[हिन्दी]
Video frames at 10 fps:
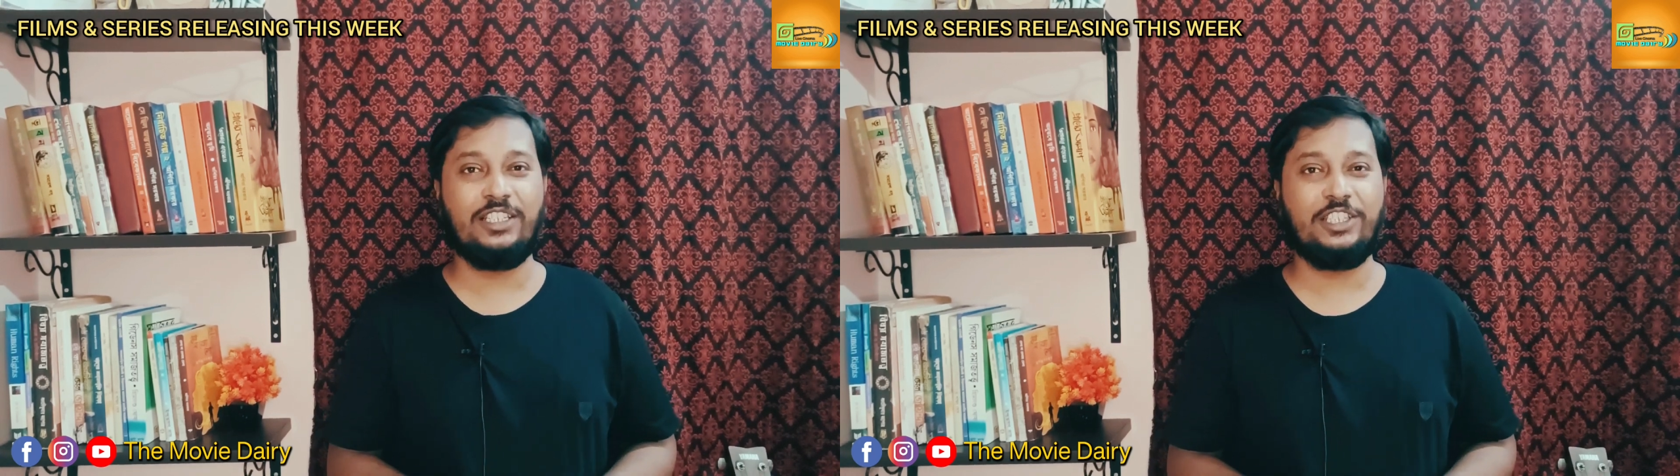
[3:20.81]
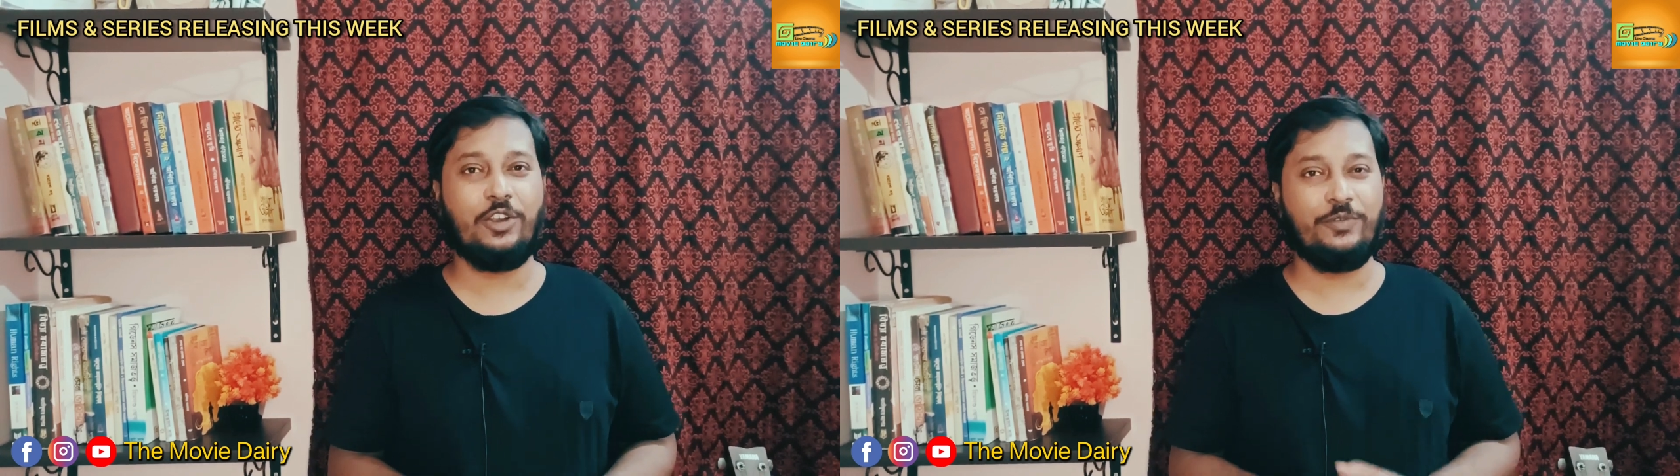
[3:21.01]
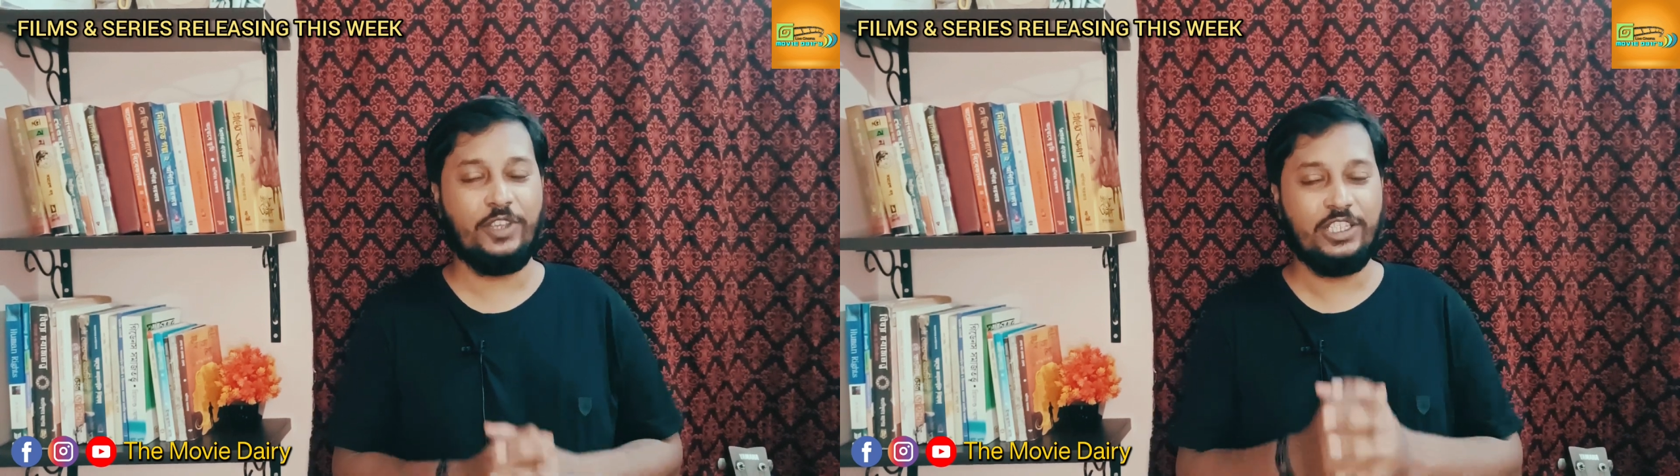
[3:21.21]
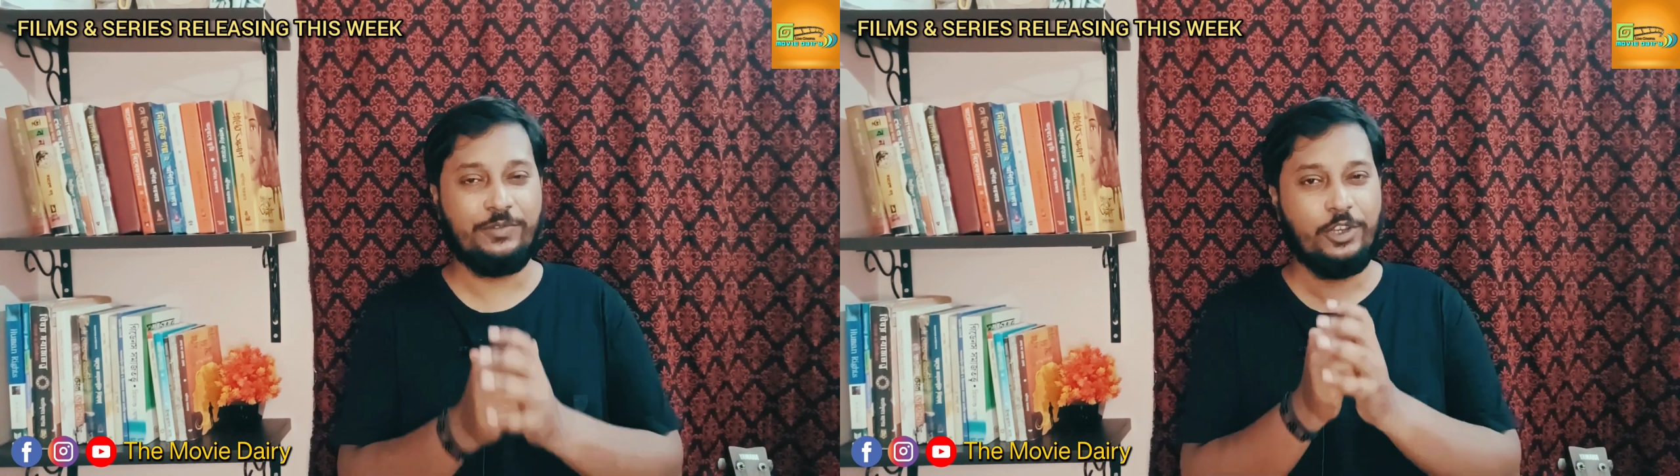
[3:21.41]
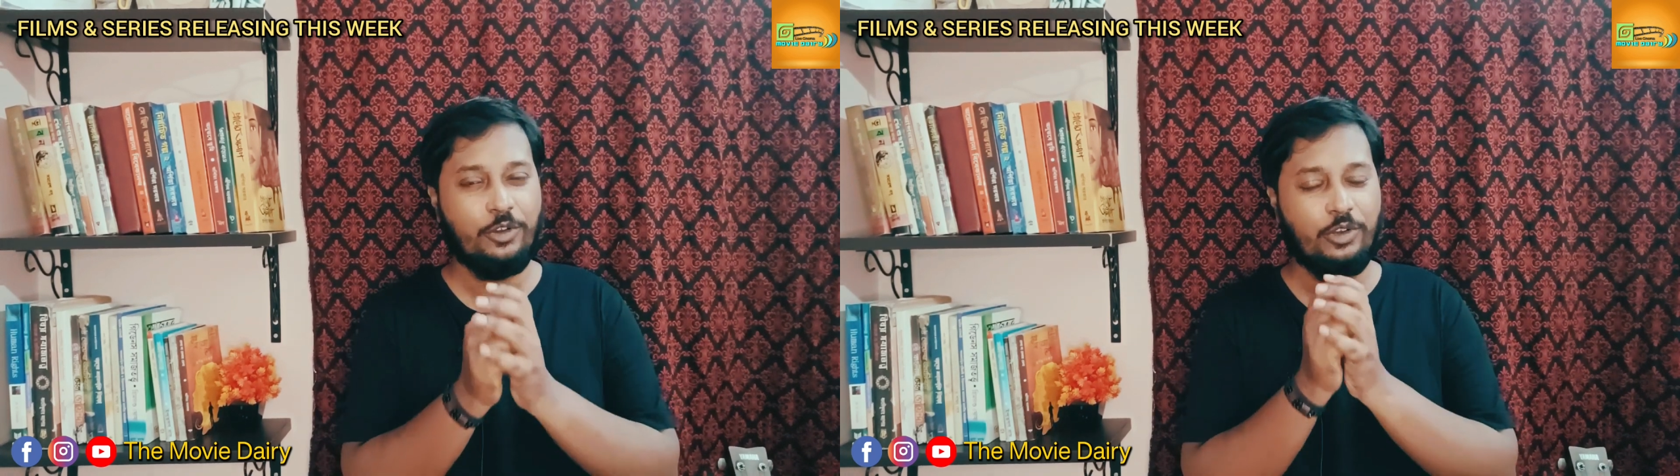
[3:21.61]
दीजिए और
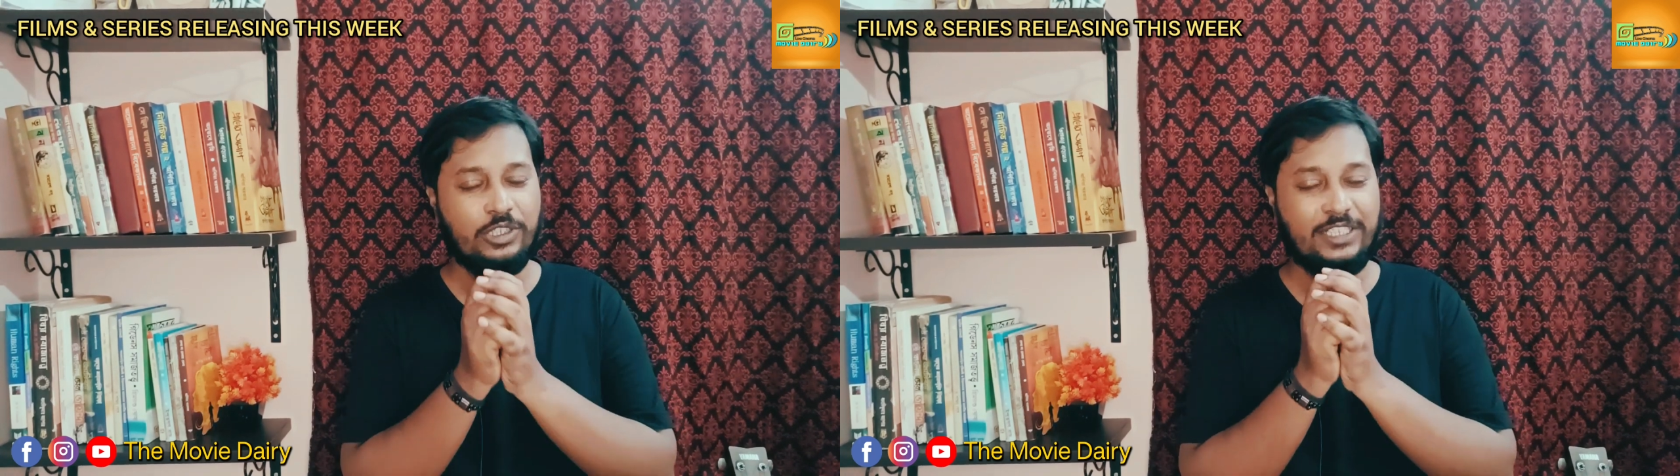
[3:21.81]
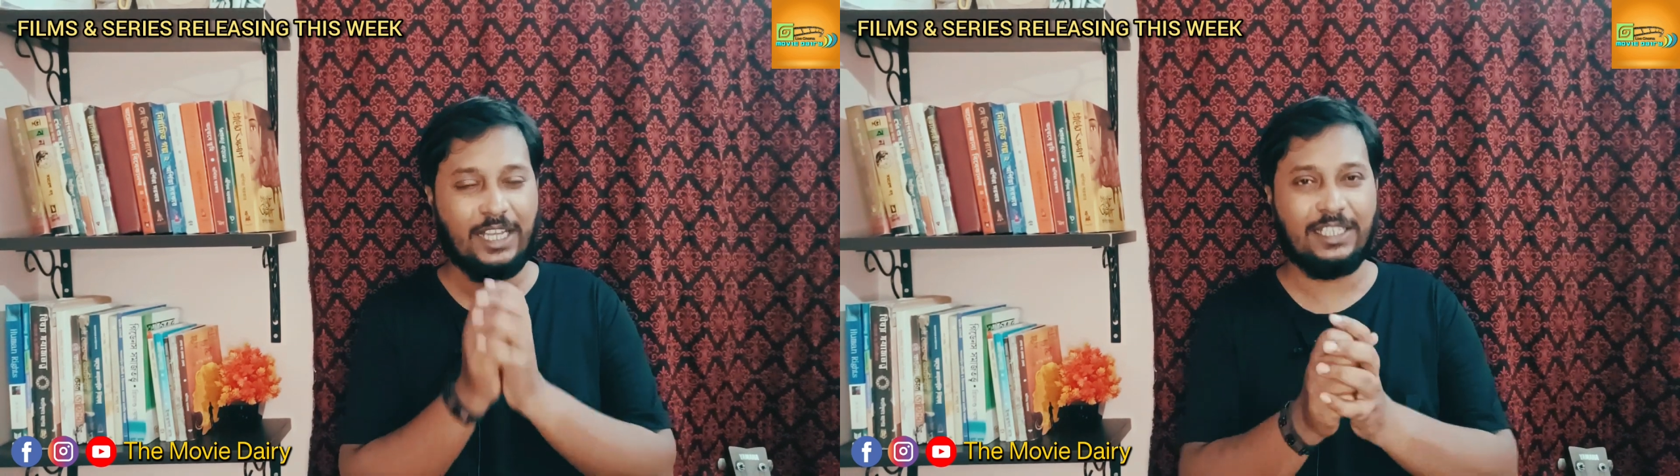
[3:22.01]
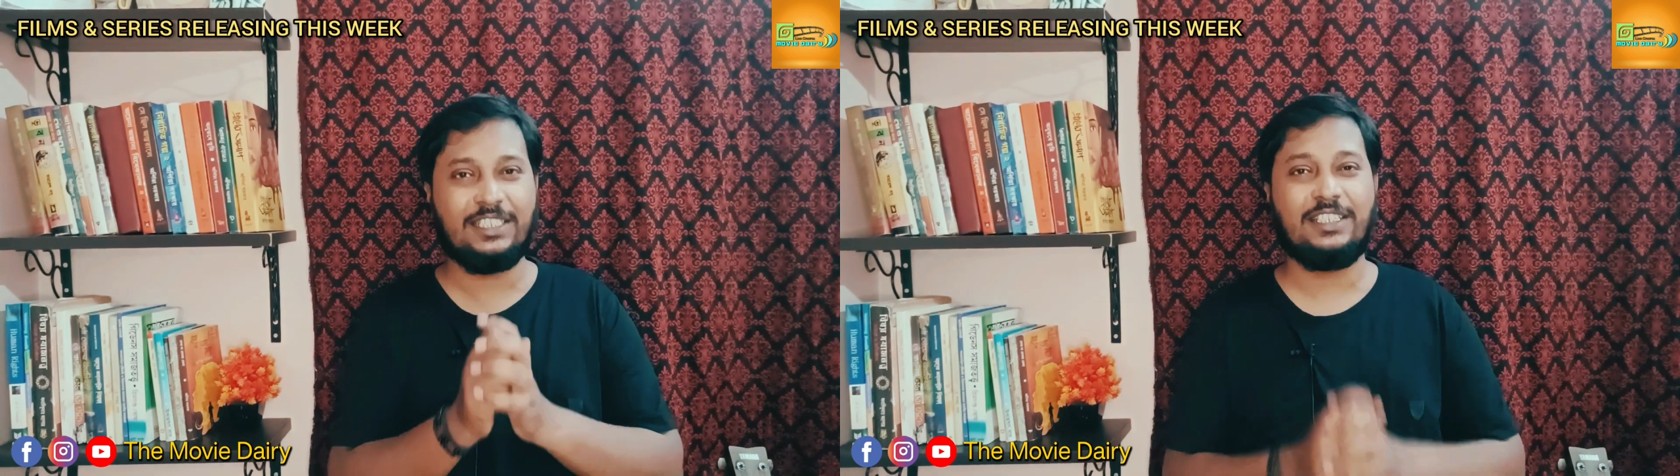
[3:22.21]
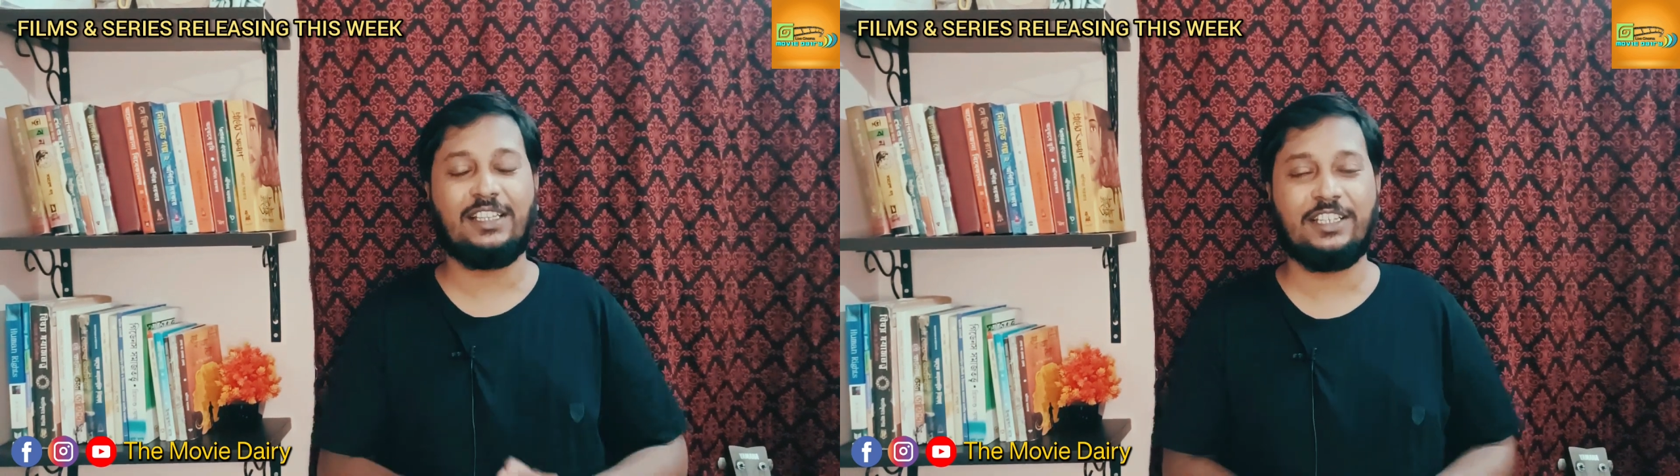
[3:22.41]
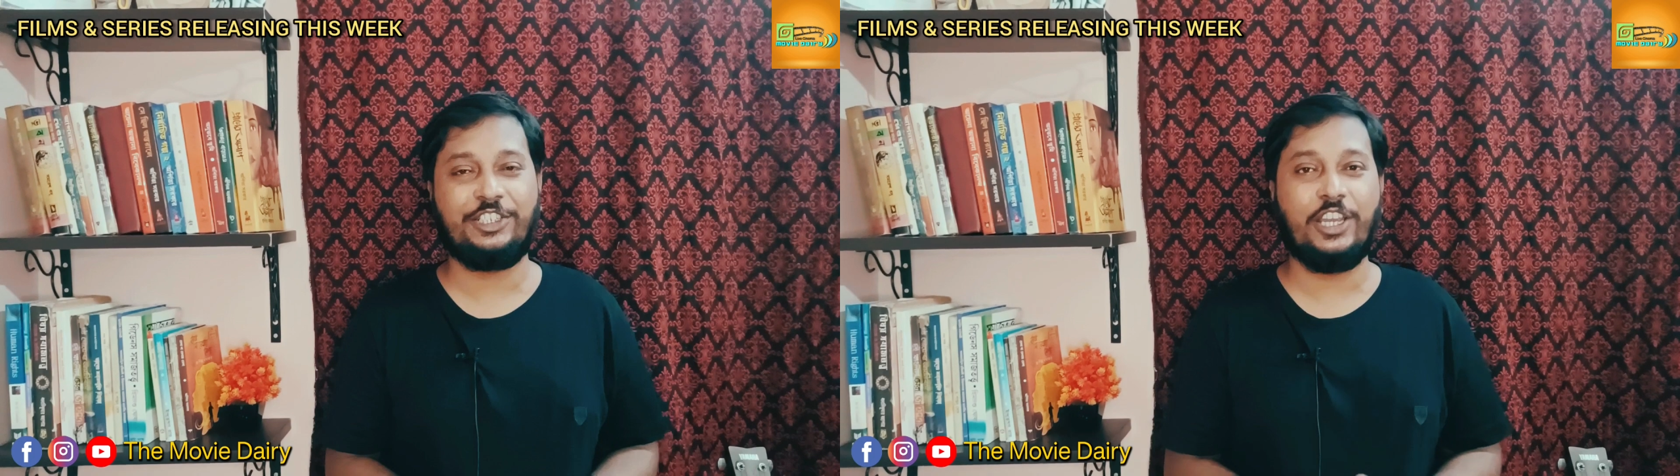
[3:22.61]
इस वीडियो को ज़्यादा से ज़्यादा